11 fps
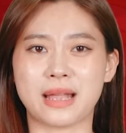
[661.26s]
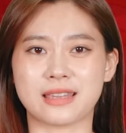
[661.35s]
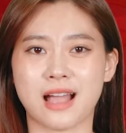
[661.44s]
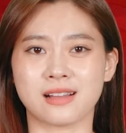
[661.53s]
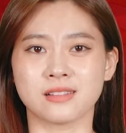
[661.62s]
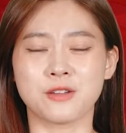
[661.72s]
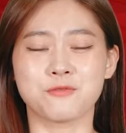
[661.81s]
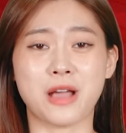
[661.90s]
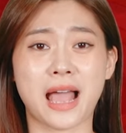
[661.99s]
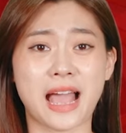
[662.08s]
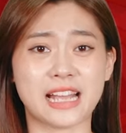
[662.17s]
bàn thắng
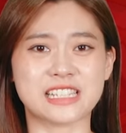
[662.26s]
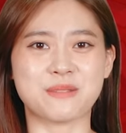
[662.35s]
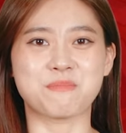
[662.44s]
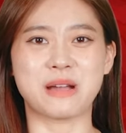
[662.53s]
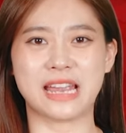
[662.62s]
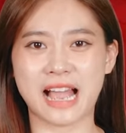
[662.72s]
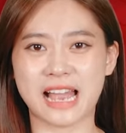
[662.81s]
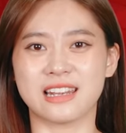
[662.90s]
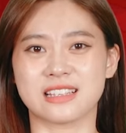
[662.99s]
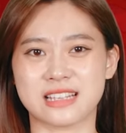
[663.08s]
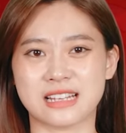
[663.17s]
và 212
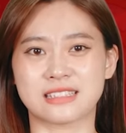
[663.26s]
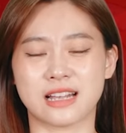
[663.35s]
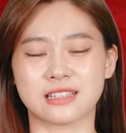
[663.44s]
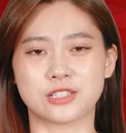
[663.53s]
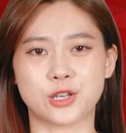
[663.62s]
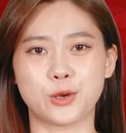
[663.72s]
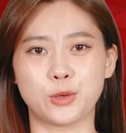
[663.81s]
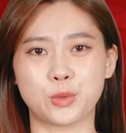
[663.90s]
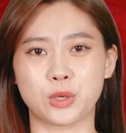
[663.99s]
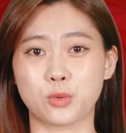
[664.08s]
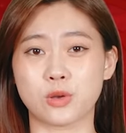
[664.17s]
lần ra sân cho đội
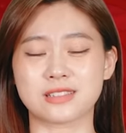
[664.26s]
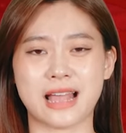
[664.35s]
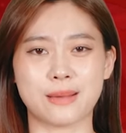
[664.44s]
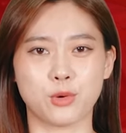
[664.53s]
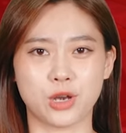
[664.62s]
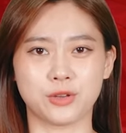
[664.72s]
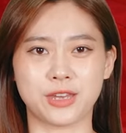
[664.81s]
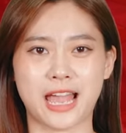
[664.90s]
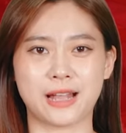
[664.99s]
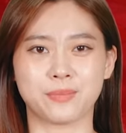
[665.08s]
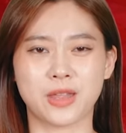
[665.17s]
tuyển quốc gia Bồ Đào
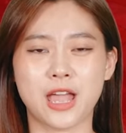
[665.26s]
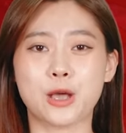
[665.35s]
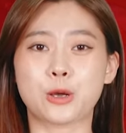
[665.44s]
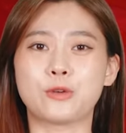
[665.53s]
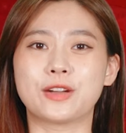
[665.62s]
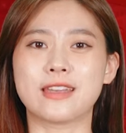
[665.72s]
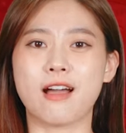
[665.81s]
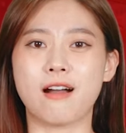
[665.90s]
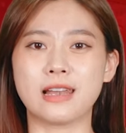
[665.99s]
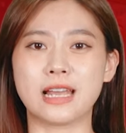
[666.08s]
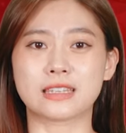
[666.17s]
Nha. Cùng với
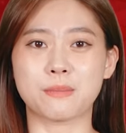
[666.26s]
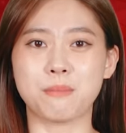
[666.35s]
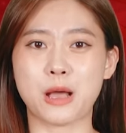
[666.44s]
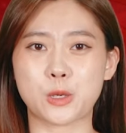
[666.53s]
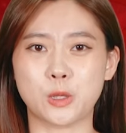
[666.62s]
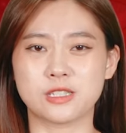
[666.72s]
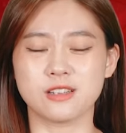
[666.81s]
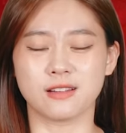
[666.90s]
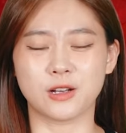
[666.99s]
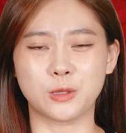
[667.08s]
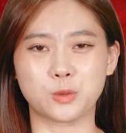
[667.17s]
đó là tấm băng đội
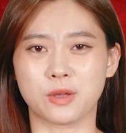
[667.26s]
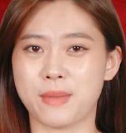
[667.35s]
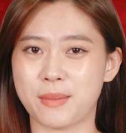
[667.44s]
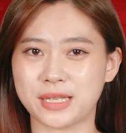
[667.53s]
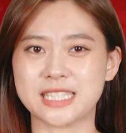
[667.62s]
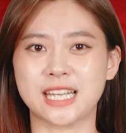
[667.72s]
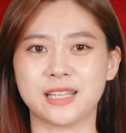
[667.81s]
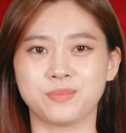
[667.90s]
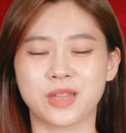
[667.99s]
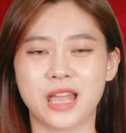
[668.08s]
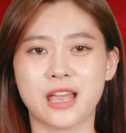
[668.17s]
trưởng ở tuổi
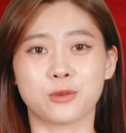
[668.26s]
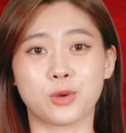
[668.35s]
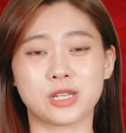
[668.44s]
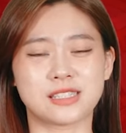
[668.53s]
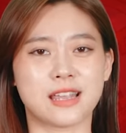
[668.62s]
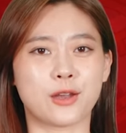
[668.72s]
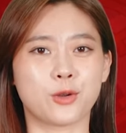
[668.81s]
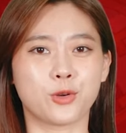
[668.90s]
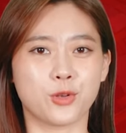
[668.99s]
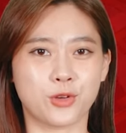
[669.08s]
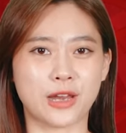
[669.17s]
39.
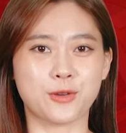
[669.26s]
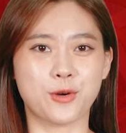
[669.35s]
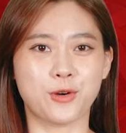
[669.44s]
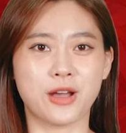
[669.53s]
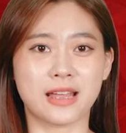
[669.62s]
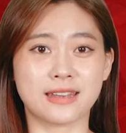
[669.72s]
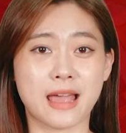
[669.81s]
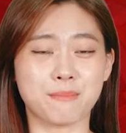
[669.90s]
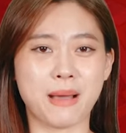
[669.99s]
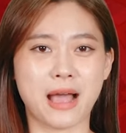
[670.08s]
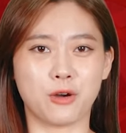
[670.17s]
Cristiano Ronaldo
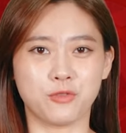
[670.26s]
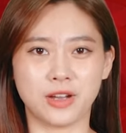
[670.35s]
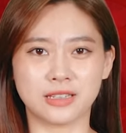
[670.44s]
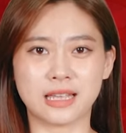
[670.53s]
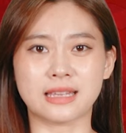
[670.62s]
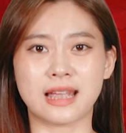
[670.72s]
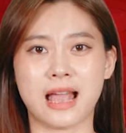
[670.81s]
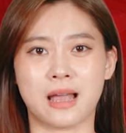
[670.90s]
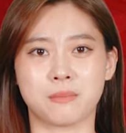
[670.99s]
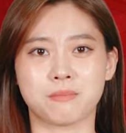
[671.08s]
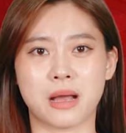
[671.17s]
đảm bảo với tất
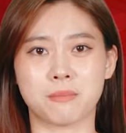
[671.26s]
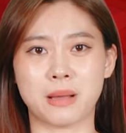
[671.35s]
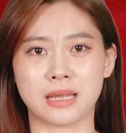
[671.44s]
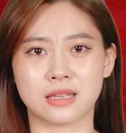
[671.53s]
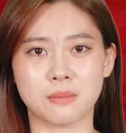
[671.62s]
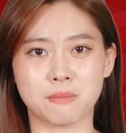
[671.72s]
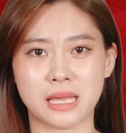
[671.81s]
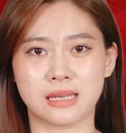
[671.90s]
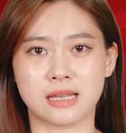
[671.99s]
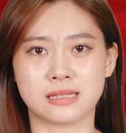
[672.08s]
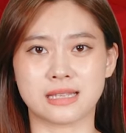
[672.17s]
cả bằng bản thân
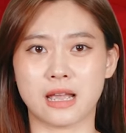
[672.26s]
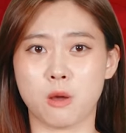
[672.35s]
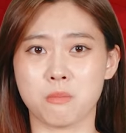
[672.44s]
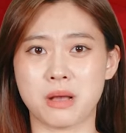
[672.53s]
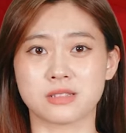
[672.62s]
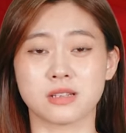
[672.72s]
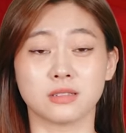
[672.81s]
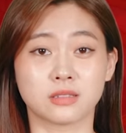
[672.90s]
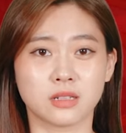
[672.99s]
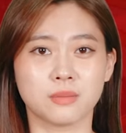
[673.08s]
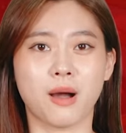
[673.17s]
mình sẽ không bao giờ
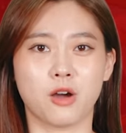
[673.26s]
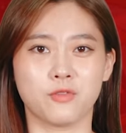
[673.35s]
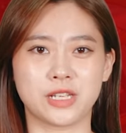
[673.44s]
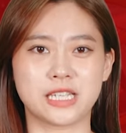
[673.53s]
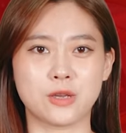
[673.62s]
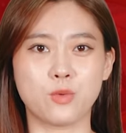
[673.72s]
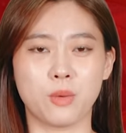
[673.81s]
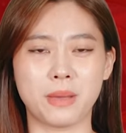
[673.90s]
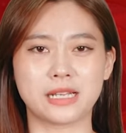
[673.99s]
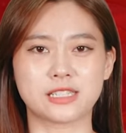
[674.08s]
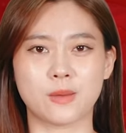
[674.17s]
từ bỏ vị trí của
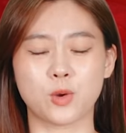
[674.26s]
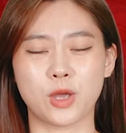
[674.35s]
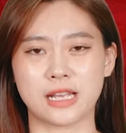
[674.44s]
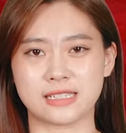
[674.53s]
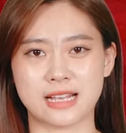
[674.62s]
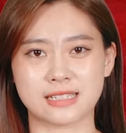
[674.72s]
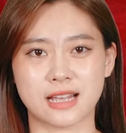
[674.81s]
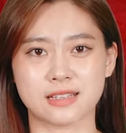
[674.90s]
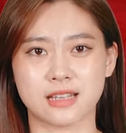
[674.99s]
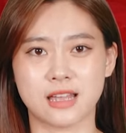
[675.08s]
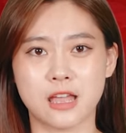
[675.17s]
mình trong đội hình ra
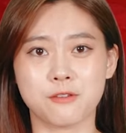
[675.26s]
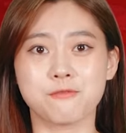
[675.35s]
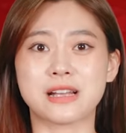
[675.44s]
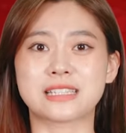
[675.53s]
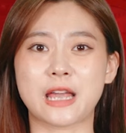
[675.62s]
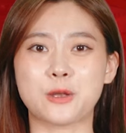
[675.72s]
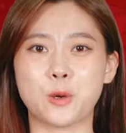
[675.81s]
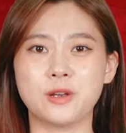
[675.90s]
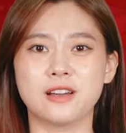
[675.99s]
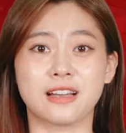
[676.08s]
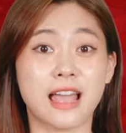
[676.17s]
sân và sẽ nỗ
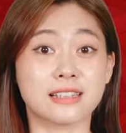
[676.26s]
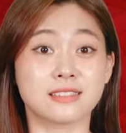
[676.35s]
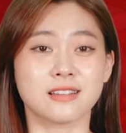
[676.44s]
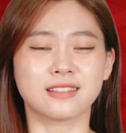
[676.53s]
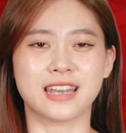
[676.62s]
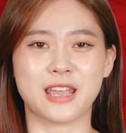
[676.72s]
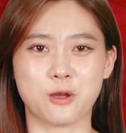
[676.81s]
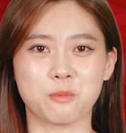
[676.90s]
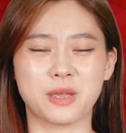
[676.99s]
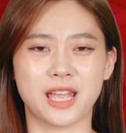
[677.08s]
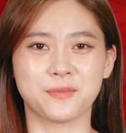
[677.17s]
lực hết sức để
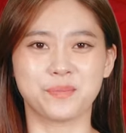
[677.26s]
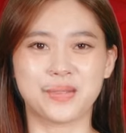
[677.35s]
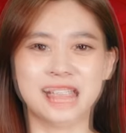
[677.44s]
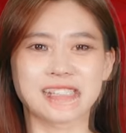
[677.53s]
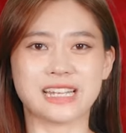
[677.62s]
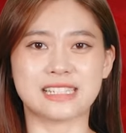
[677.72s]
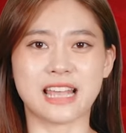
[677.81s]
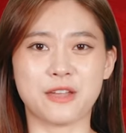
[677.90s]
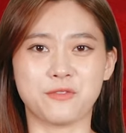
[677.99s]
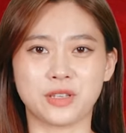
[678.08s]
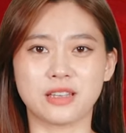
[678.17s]
cống hiến. Chia
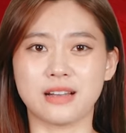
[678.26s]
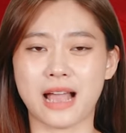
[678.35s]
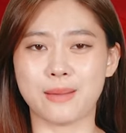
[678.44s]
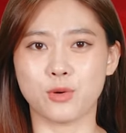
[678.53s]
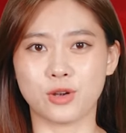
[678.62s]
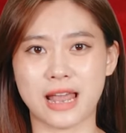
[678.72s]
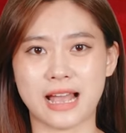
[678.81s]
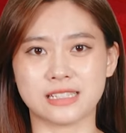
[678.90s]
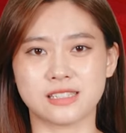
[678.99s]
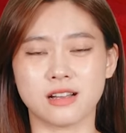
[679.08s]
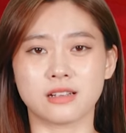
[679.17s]
sẻ với tờ
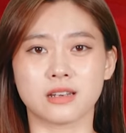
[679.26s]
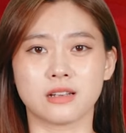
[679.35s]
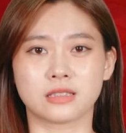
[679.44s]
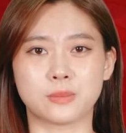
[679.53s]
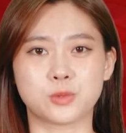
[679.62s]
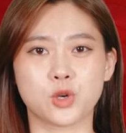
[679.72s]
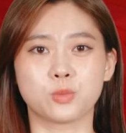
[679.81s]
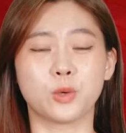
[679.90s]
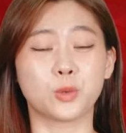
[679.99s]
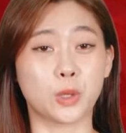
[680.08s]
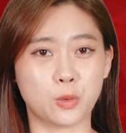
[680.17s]
Abola trước đợt tập trung
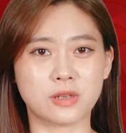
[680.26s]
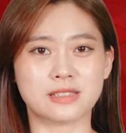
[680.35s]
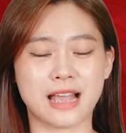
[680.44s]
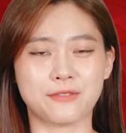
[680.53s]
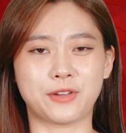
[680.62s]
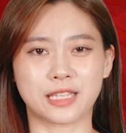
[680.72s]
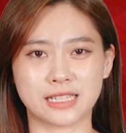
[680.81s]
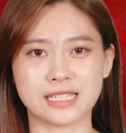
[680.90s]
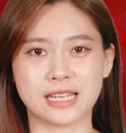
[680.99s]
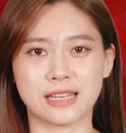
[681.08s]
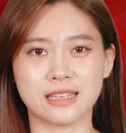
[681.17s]
đội tuyển quốc gia vào tháng
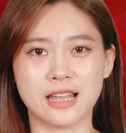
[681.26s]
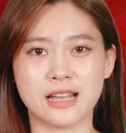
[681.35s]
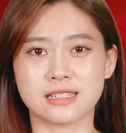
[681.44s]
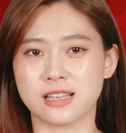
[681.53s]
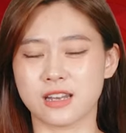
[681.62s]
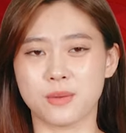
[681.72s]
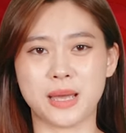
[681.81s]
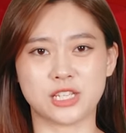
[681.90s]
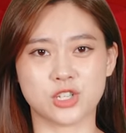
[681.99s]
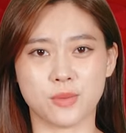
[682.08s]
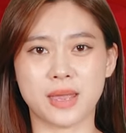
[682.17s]
9,
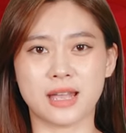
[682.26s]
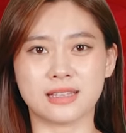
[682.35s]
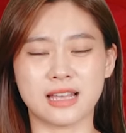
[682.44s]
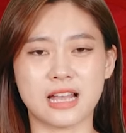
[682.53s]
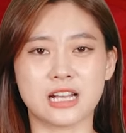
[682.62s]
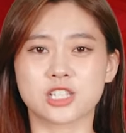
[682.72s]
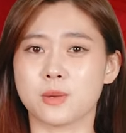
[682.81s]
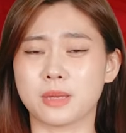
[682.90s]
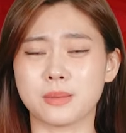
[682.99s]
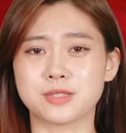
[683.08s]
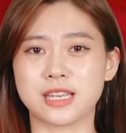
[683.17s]
CR7 cho biết
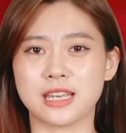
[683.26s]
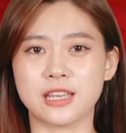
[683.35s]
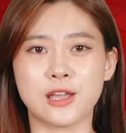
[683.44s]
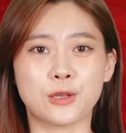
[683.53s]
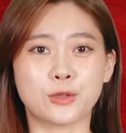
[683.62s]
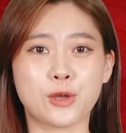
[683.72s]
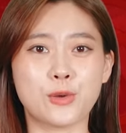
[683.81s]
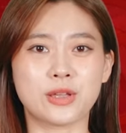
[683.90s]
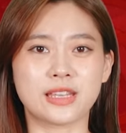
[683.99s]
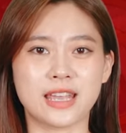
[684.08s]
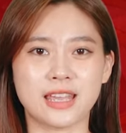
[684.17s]
trong tâm trí, tôi
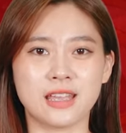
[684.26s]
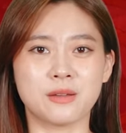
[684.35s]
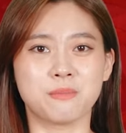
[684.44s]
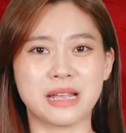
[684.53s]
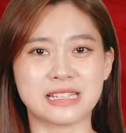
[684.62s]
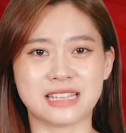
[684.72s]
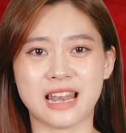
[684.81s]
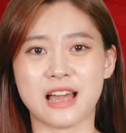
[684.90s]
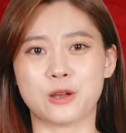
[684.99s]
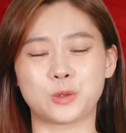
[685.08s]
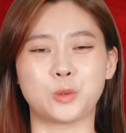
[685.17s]
luôn nghĩ mình sẽ
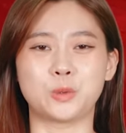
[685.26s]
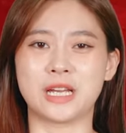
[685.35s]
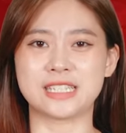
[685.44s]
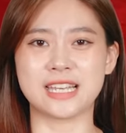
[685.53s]
là cầu thủ đá